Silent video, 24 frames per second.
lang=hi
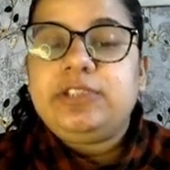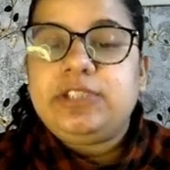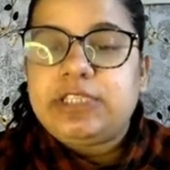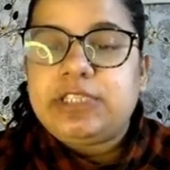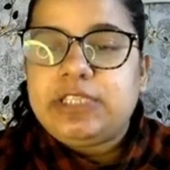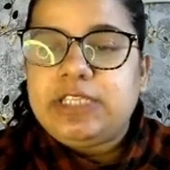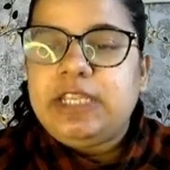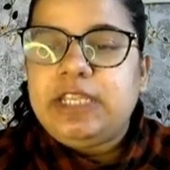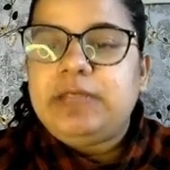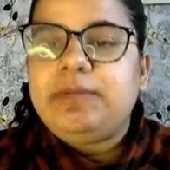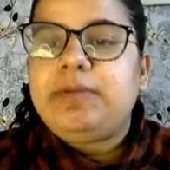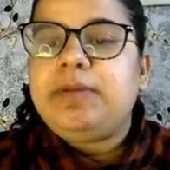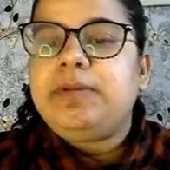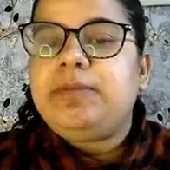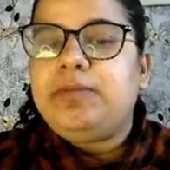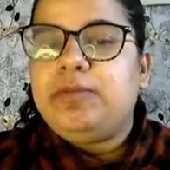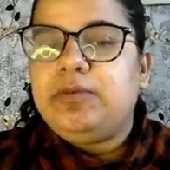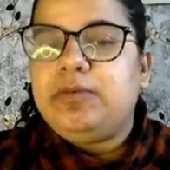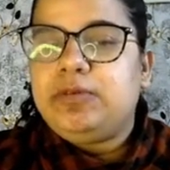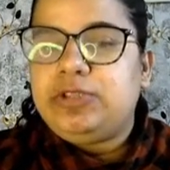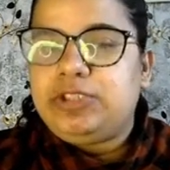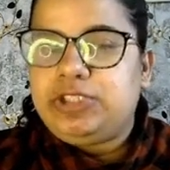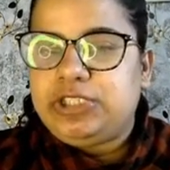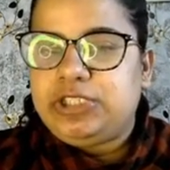जितनी भी
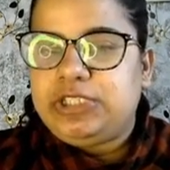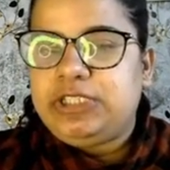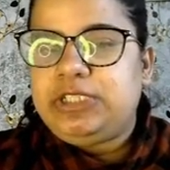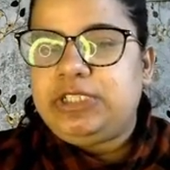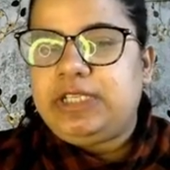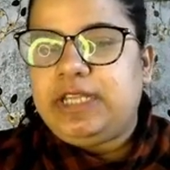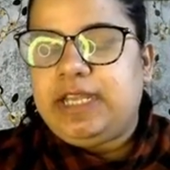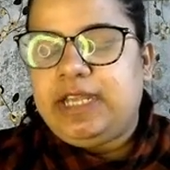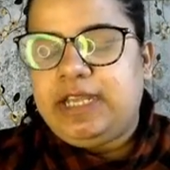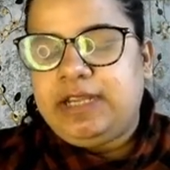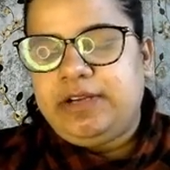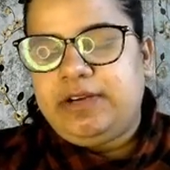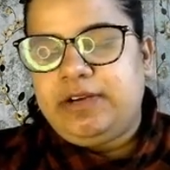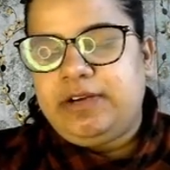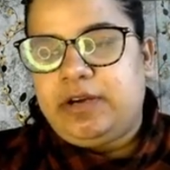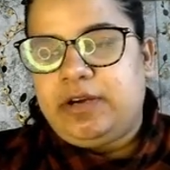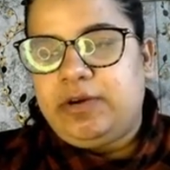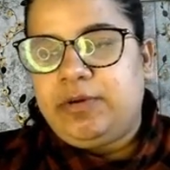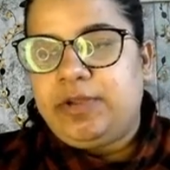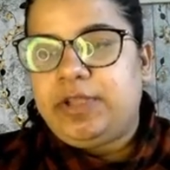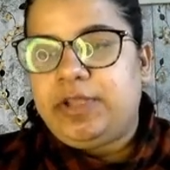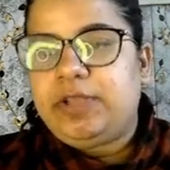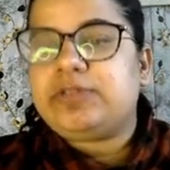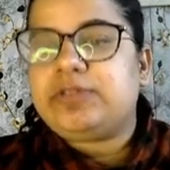मोशन है
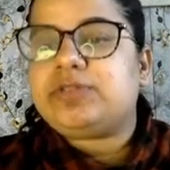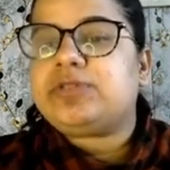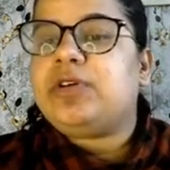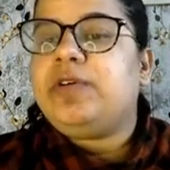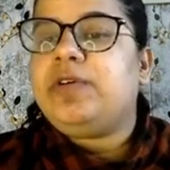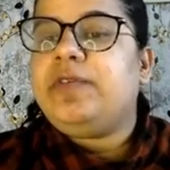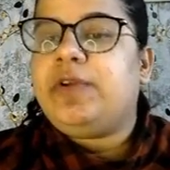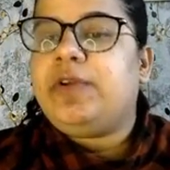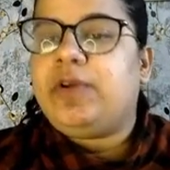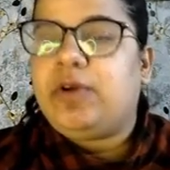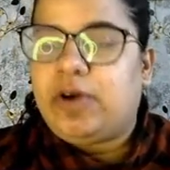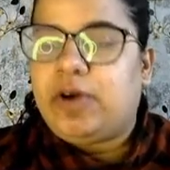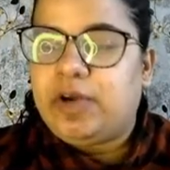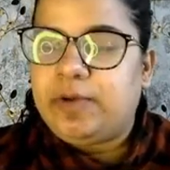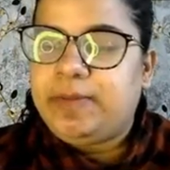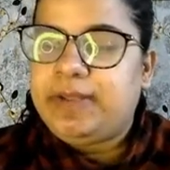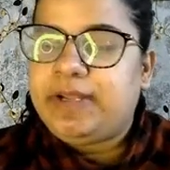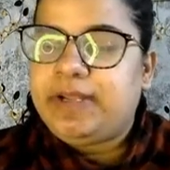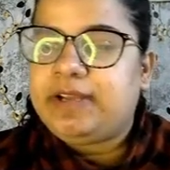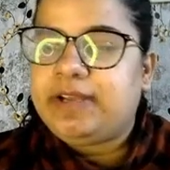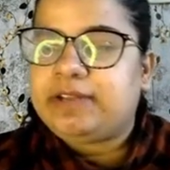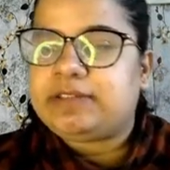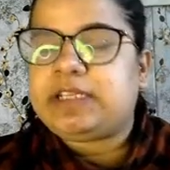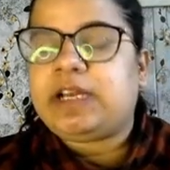ग्राउंड की उसको रिकॉर्ड
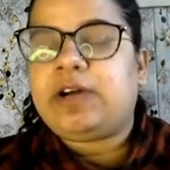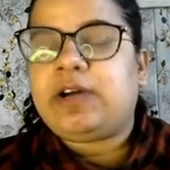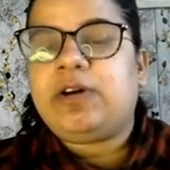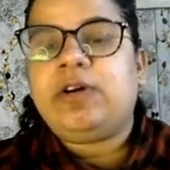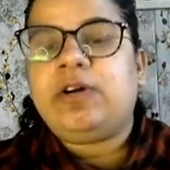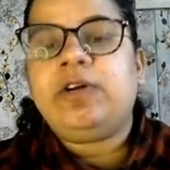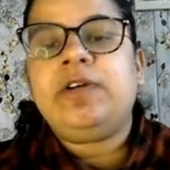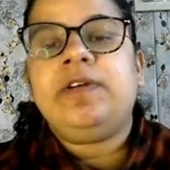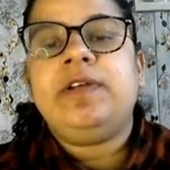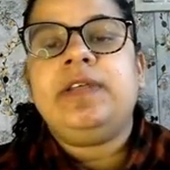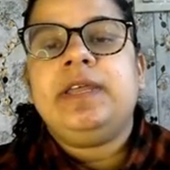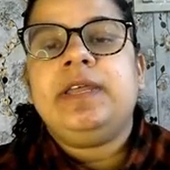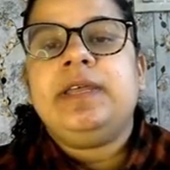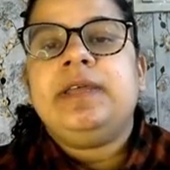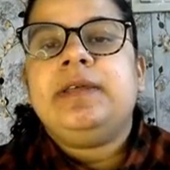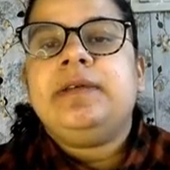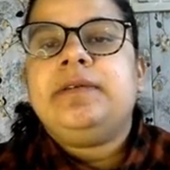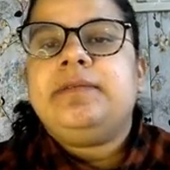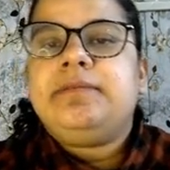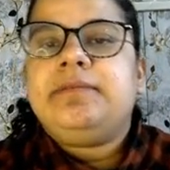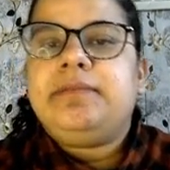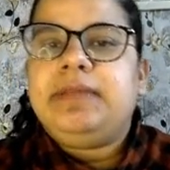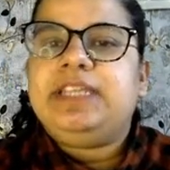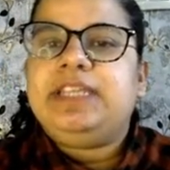भी करता है और
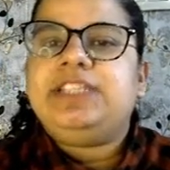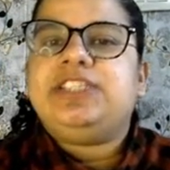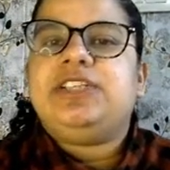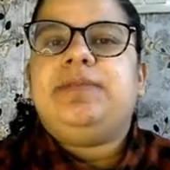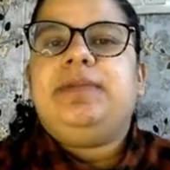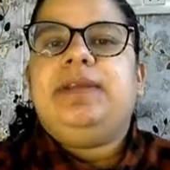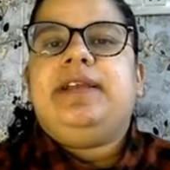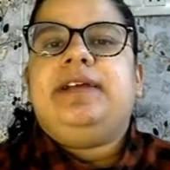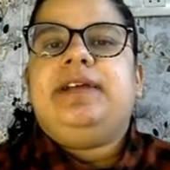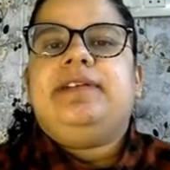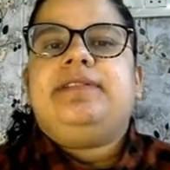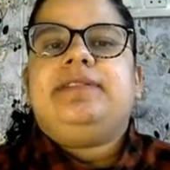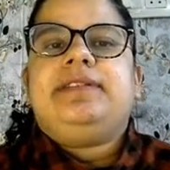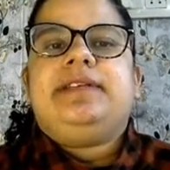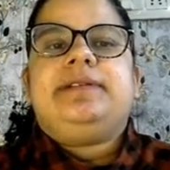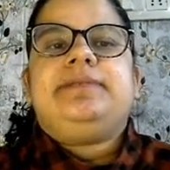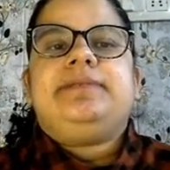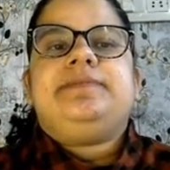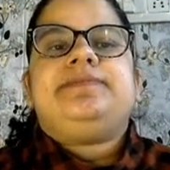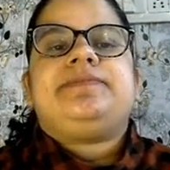मेजर भी करता है